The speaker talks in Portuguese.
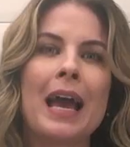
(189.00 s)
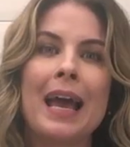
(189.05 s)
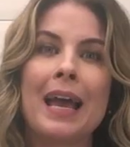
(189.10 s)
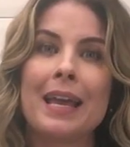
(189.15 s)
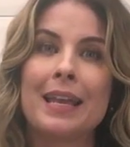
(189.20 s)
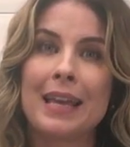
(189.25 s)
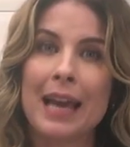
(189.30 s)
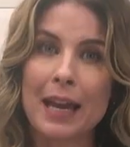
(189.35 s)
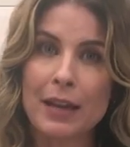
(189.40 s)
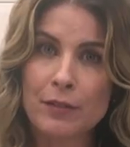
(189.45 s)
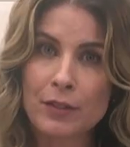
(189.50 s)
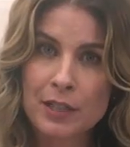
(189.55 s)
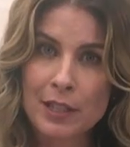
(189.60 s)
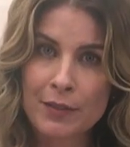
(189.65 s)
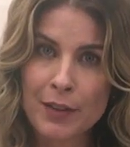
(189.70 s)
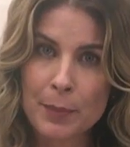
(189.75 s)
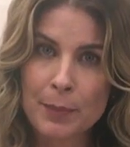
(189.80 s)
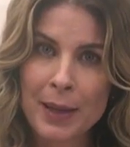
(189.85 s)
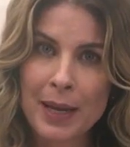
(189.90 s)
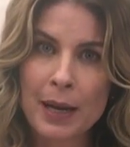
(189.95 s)
E aí você
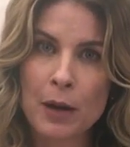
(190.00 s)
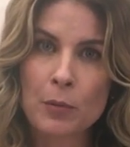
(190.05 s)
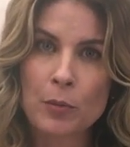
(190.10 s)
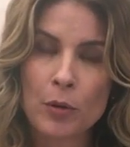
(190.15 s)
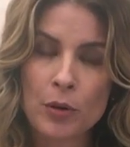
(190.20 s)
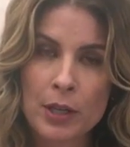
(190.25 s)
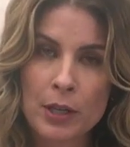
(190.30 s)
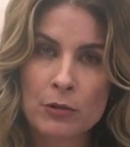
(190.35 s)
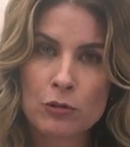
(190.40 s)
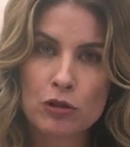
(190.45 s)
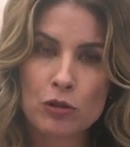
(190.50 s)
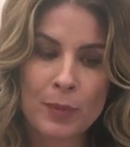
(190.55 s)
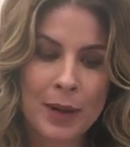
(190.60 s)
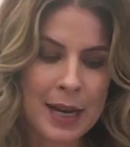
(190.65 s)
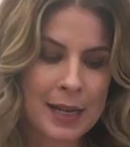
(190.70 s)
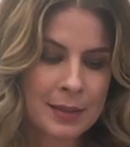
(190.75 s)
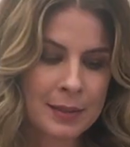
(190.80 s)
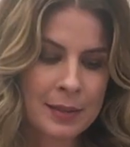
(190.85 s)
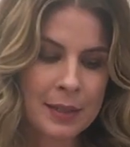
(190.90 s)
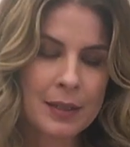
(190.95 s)
vai pegar um pouquinho de
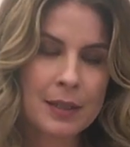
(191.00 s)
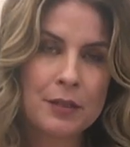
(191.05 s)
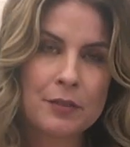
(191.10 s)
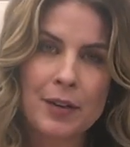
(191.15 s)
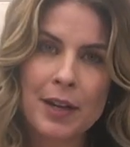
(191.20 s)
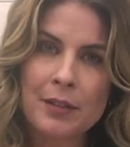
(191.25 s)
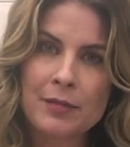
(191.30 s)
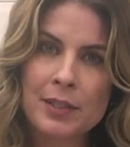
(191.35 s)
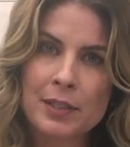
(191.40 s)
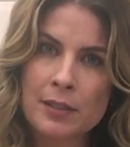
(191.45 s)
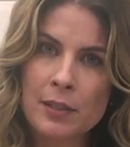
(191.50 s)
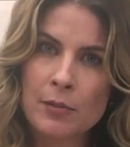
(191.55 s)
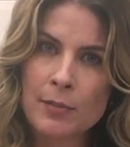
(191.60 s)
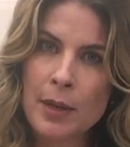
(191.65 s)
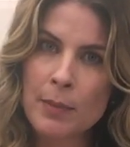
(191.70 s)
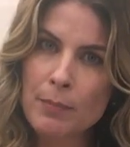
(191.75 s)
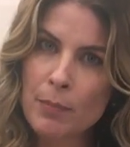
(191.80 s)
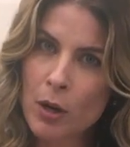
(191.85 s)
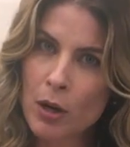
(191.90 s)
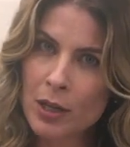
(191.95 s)
massa e vai fazer uma
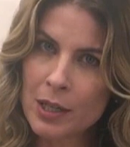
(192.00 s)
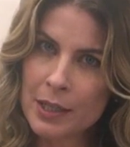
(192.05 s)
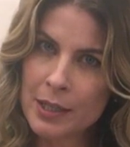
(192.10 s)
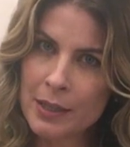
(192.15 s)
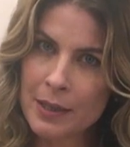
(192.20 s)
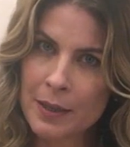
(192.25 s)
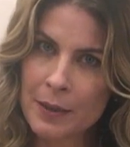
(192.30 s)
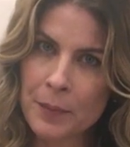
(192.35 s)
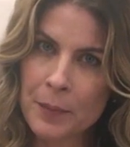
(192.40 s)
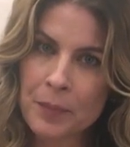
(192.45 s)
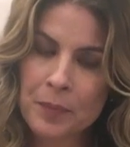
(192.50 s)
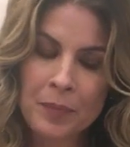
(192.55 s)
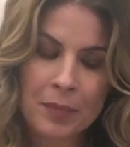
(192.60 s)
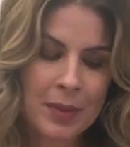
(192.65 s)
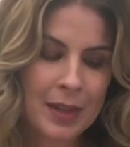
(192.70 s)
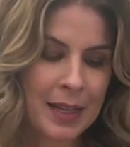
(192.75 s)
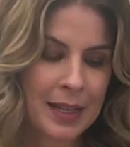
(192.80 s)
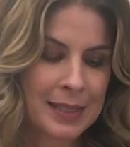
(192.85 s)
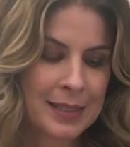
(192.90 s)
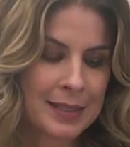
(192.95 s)
bolinha.
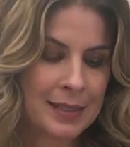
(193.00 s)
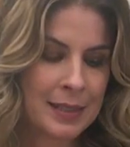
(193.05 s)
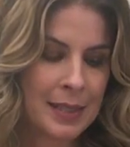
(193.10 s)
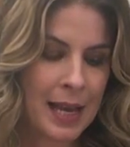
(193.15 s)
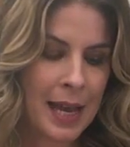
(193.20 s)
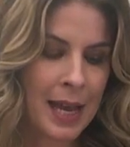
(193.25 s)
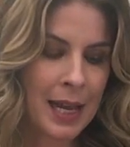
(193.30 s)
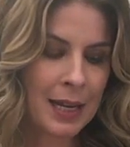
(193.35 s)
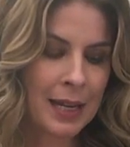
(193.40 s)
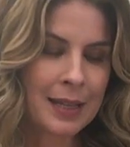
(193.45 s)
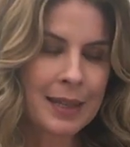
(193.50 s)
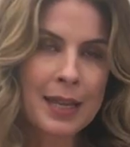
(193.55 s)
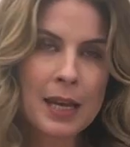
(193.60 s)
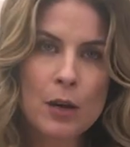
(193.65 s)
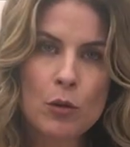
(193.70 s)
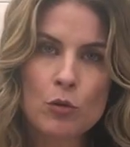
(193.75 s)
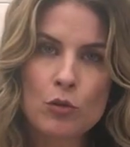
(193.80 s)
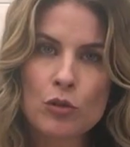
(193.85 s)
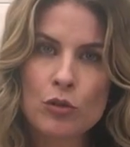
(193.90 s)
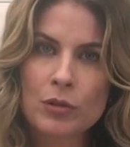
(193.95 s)
Se ela
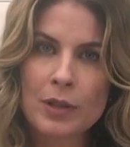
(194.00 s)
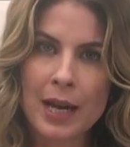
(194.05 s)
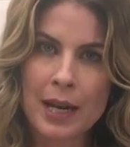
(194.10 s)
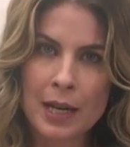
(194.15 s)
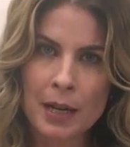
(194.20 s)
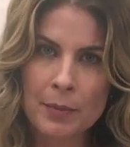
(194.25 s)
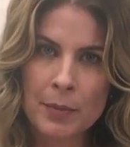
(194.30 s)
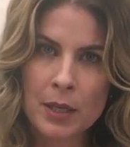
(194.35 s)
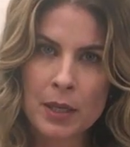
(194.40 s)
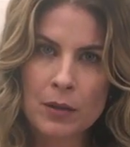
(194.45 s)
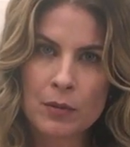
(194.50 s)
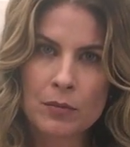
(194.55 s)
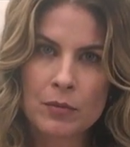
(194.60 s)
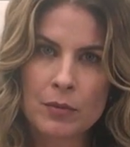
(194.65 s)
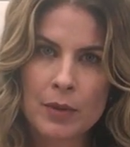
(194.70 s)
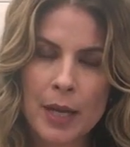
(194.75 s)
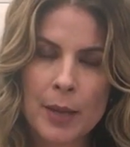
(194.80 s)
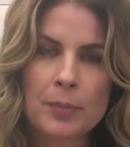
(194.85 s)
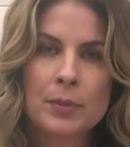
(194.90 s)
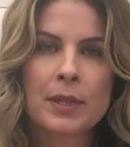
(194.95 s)
não grudar na mão,
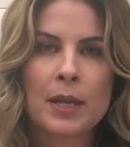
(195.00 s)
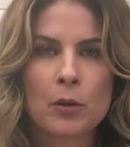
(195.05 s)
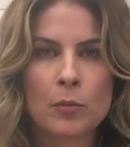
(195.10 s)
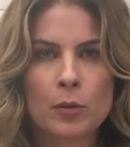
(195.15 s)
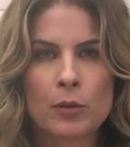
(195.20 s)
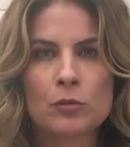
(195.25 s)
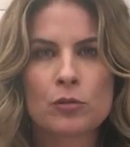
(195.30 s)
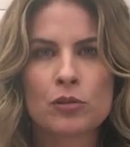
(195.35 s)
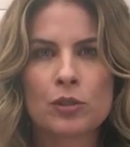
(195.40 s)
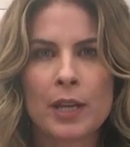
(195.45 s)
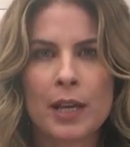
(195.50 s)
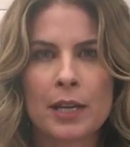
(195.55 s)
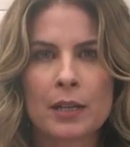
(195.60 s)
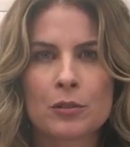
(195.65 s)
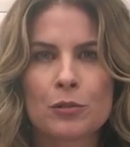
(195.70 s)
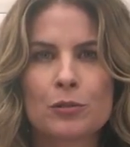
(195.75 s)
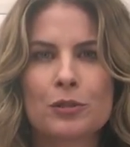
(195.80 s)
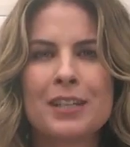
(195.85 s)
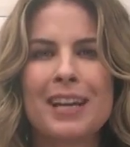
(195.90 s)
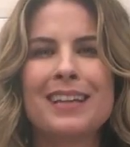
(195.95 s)
é porque está no ponto
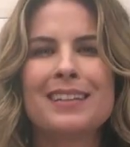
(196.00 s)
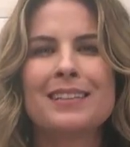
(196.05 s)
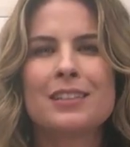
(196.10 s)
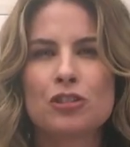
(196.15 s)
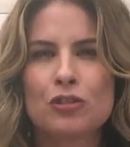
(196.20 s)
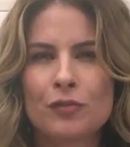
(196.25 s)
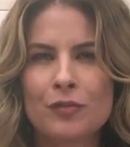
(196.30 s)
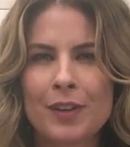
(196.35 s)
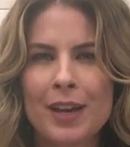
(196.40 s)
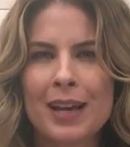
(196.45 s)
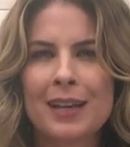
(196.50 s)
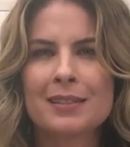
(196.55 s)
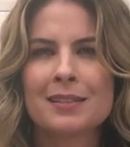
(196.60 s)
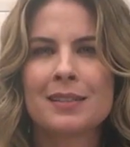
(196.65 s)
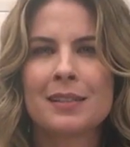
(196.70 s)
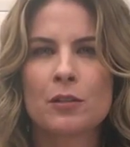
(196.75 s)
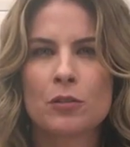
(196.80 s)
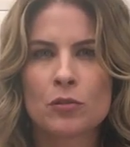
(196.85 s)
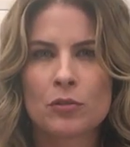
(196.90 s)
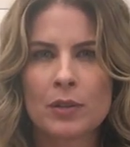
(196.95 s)
certo. Se ainda estiver
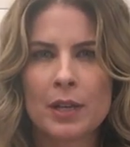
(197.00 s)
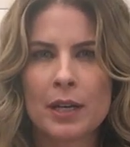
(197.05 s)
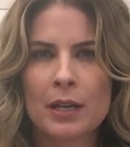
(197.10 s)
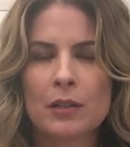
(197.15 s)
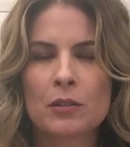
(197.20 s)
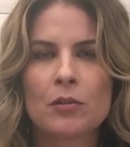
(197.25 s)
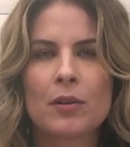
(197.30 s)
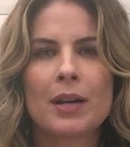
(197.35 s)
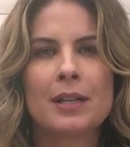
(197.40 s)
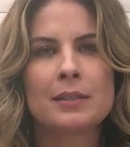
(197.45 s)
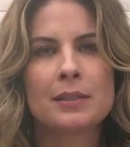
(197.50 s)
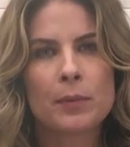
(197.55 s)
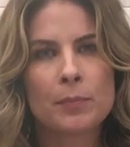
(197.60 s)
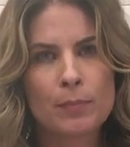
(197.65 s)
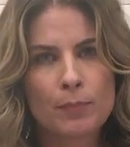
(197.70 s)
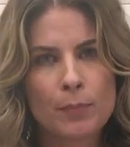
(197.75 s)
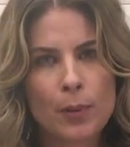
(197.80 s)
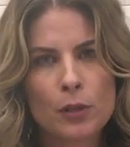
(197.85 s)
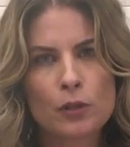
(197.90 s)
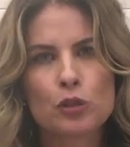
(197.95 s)
assim grudando, aí você
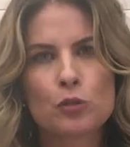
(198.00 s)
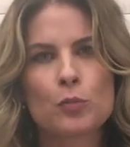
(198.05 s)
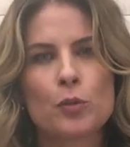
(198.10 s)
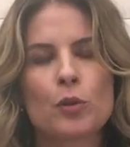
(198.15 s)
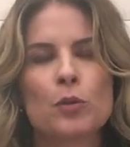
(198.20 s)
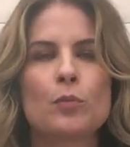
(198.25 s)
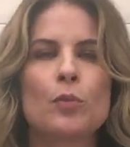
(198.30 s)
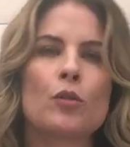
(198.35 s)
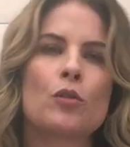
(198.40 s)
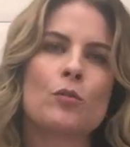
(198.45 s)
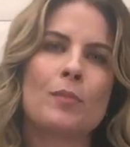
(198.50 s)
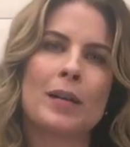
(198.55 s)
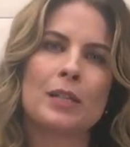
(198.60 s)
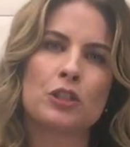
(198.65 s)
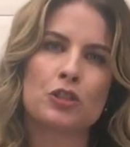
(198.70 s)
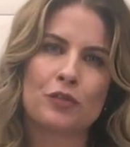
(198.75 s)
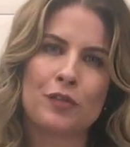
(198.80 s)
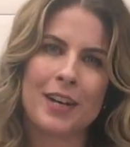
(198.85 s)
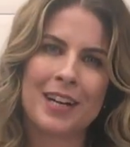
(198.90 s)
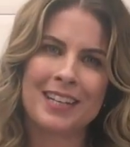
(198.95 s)
pode pôr um pouco mais
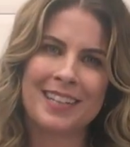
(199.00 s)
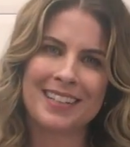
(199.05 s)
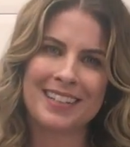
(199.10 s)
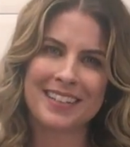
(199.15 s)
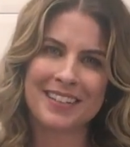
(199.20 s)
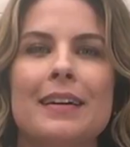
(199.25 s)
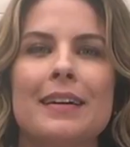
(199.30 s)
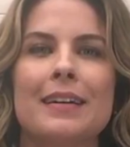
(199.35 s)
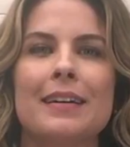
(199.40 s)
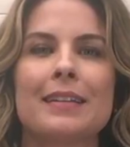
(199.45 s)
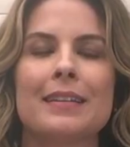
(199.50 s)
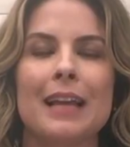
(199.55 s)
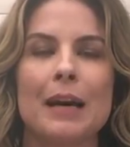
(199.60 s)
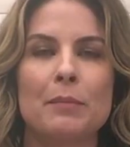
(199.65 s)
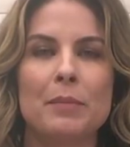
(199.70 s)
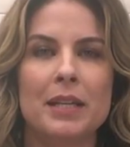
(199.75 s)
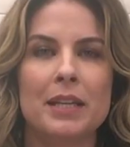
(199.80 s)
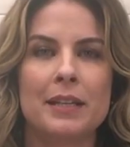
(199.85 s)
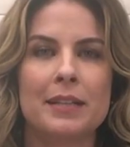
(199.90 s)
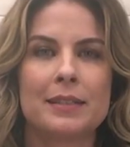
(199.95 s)
de farinha.
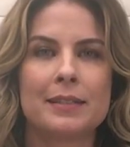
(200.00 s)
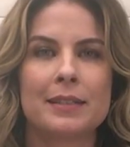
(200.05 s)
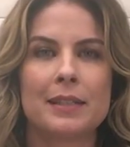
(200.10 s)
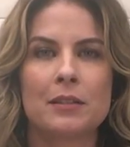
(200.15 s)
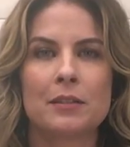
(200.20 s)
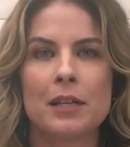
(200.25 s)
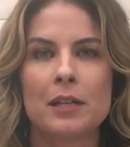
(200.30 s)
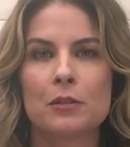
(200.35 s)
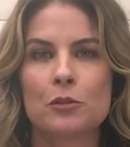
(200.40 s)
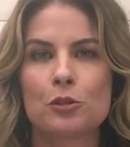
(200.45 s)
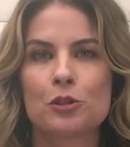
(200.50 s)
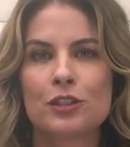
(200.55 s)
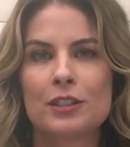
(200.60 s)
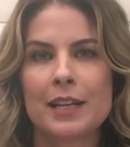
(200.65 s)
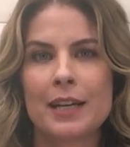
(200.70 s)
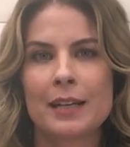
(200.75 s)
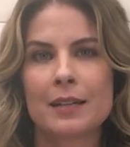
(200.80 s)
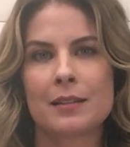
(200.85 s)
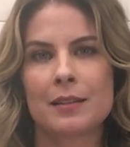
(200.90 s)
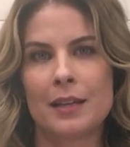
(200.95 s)
Tamires, tá, eu tenho
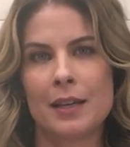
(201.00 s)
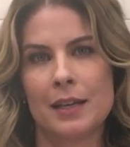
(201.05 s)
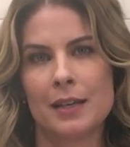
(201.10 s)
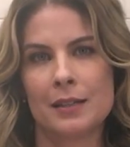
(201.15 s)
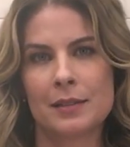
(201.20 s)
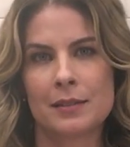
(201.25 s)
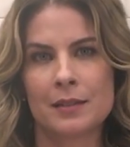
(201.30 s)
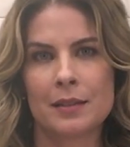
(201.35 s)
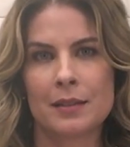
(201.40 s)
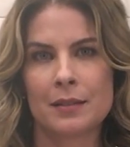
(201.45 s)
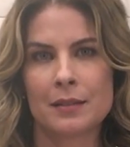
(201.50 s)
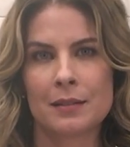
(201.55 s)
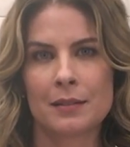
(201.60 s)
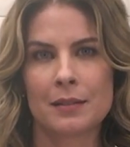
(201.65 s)
certeza